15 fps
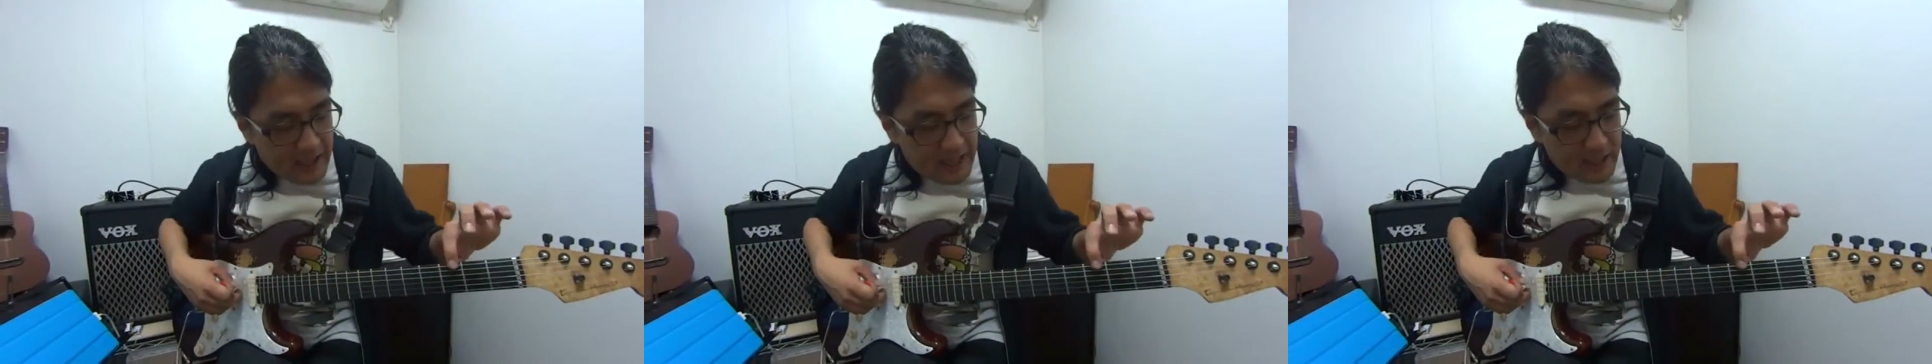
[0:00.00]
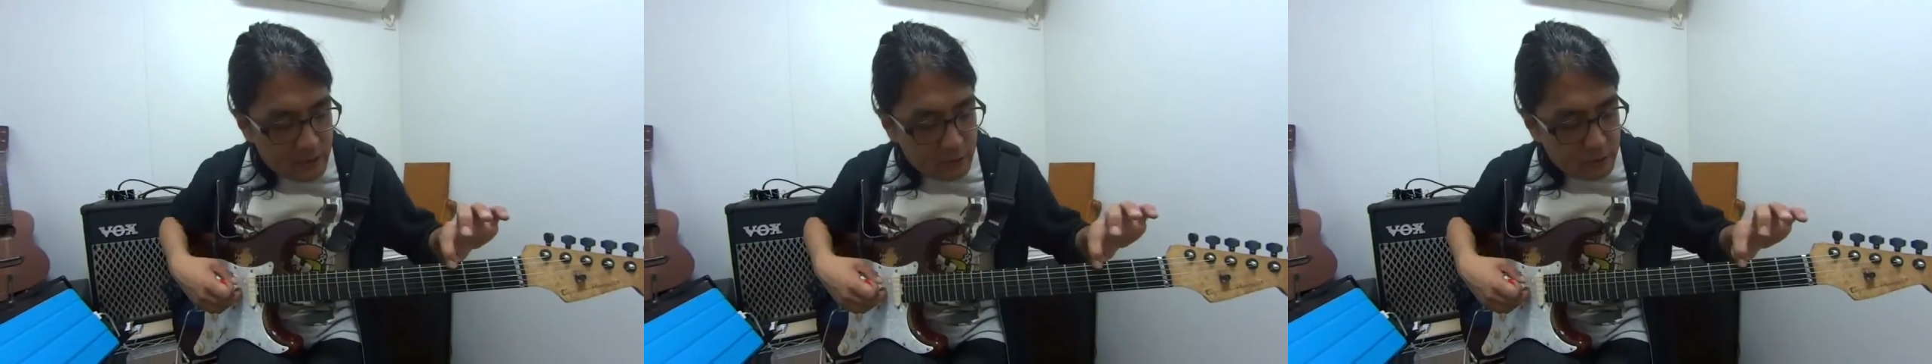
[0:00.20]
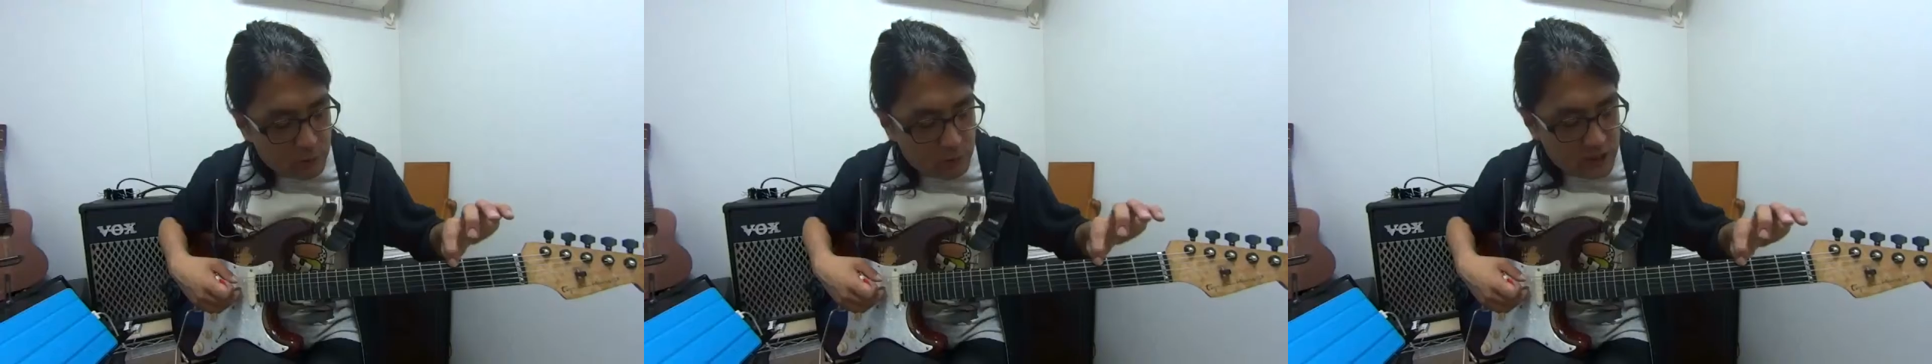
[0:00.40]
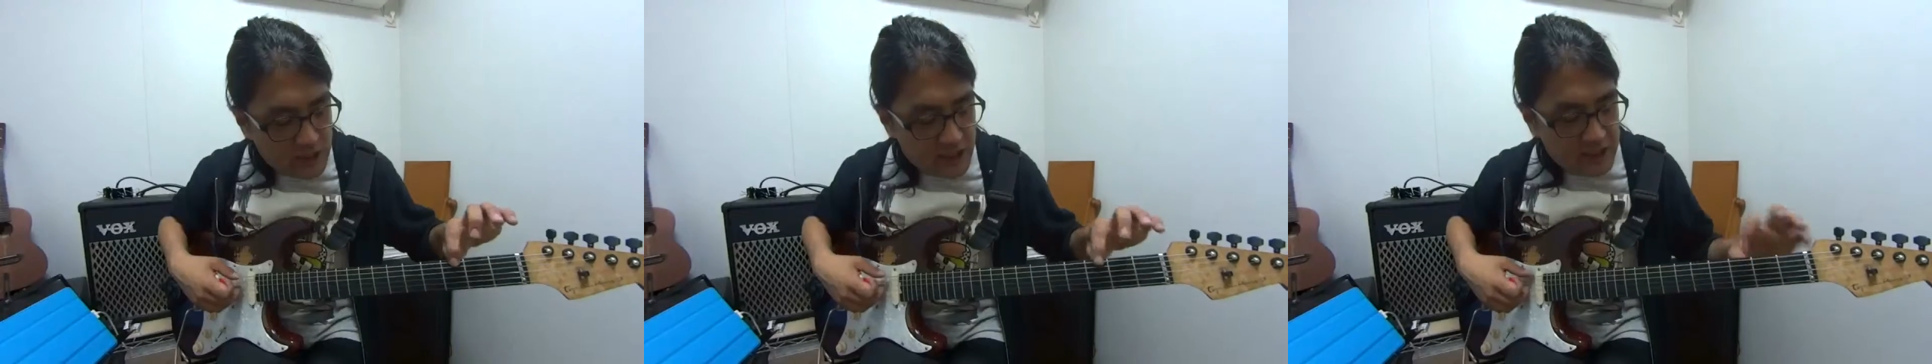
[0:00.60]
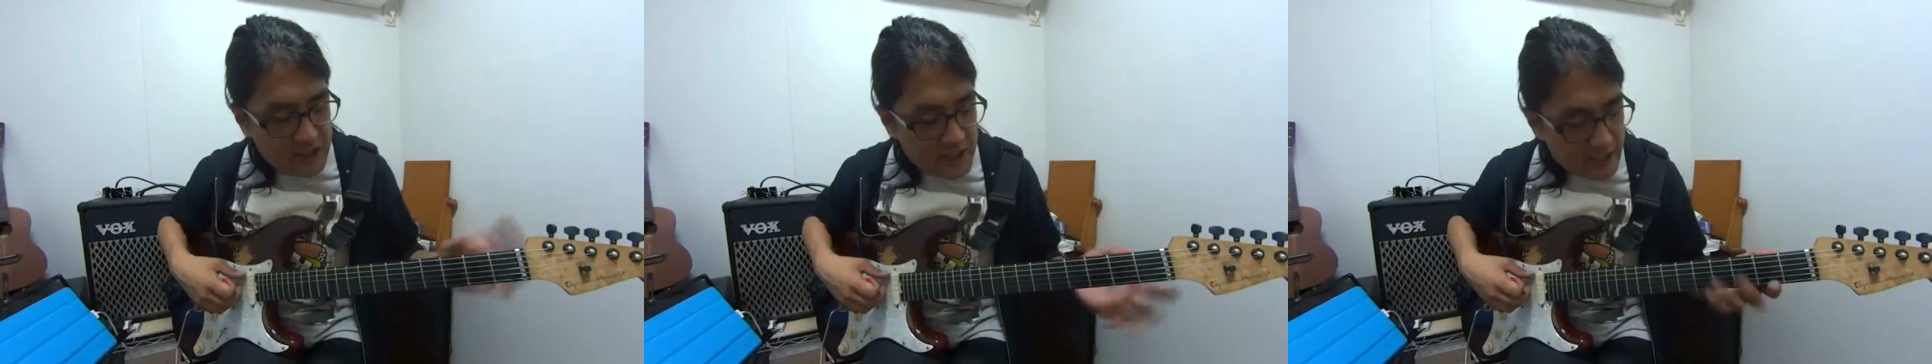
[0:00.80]
0ルート
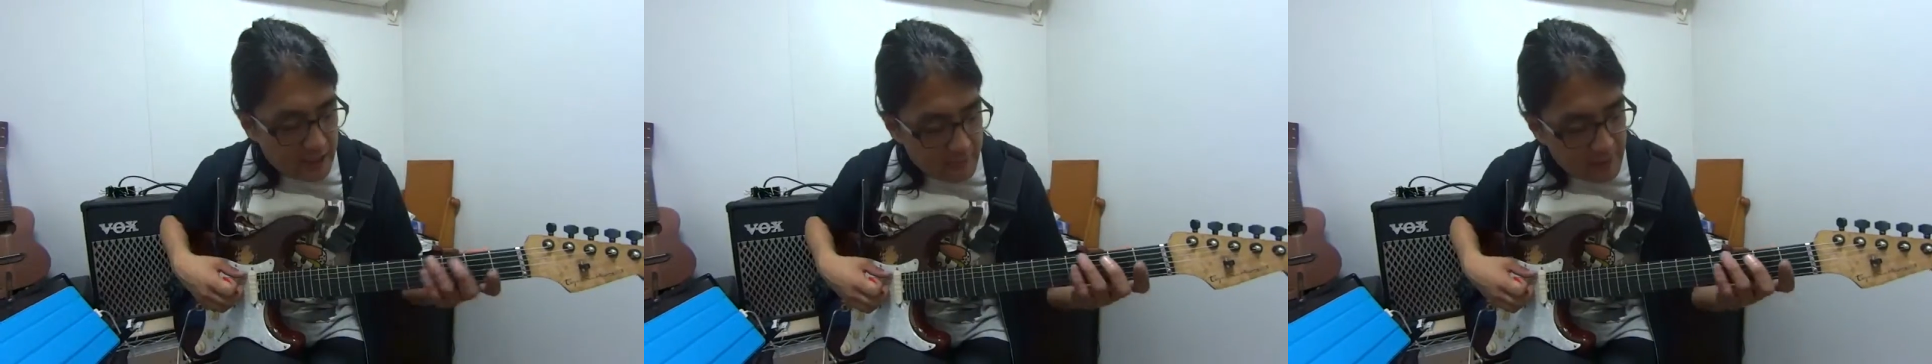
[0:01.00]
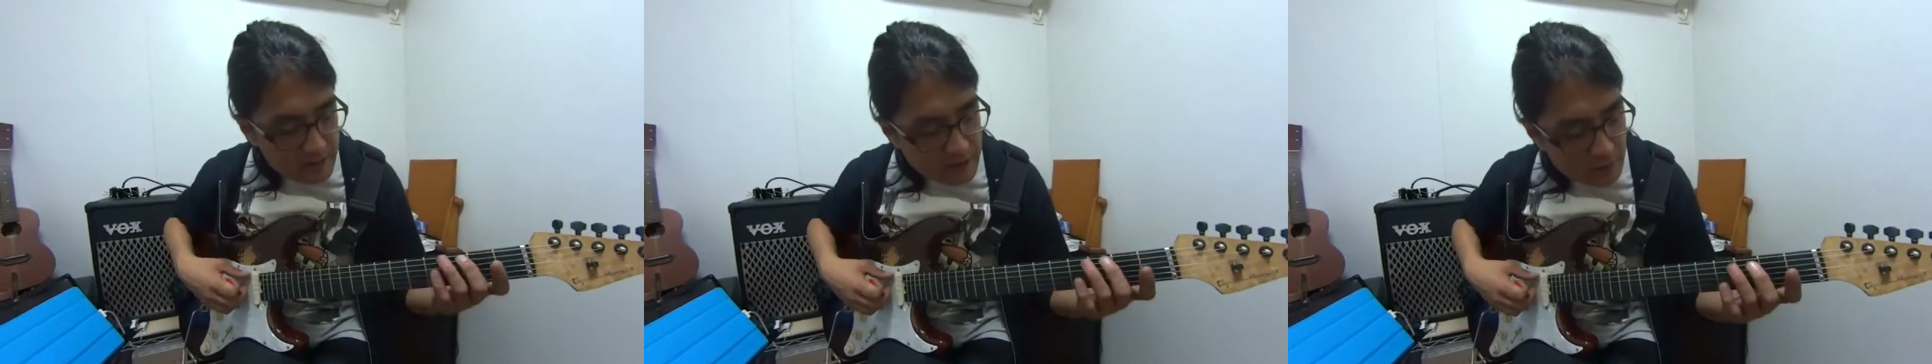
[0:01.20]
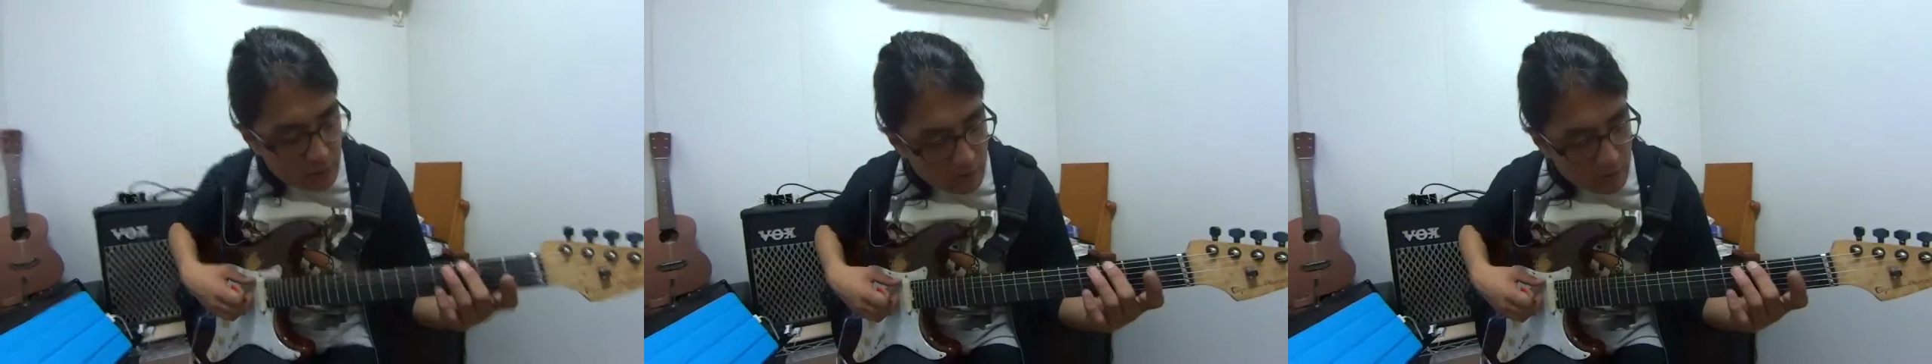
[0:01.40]
G でいきますが、